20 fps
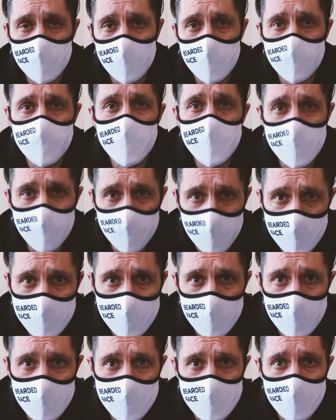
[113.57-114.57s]
на
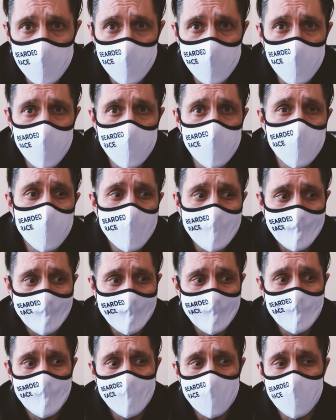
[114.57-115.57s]
безопасное расстояние,
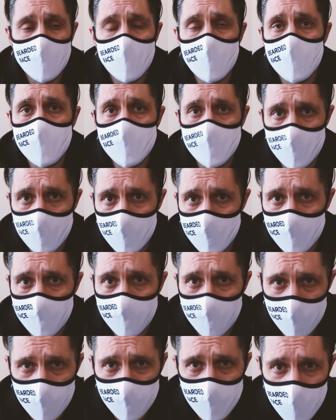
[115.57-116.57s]
э, на
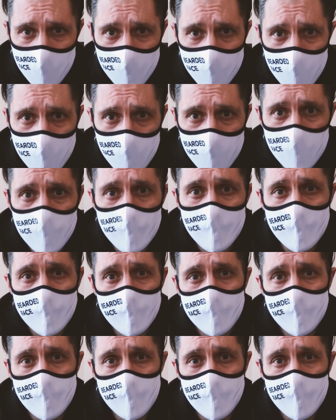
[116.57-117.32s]
2 метра,